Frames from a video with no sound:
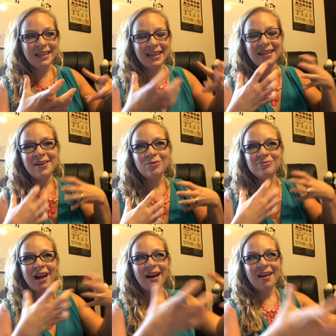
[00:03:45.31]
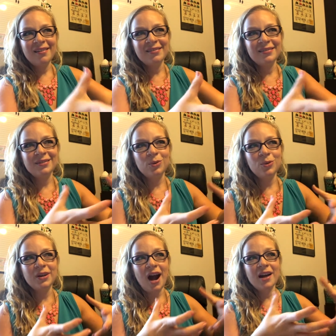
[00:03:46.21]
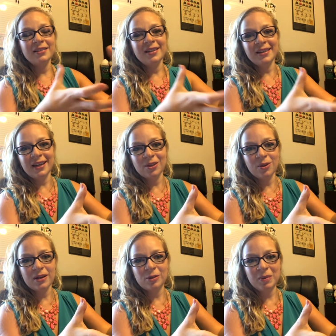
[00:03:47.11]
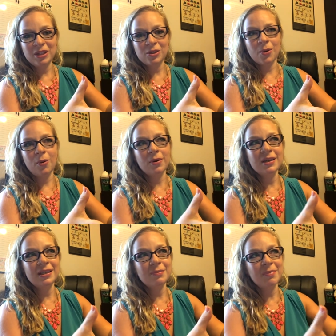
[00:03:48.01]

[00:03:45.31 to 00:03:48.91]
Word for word: queriam estar tá no lugar daquelas outras pessoas,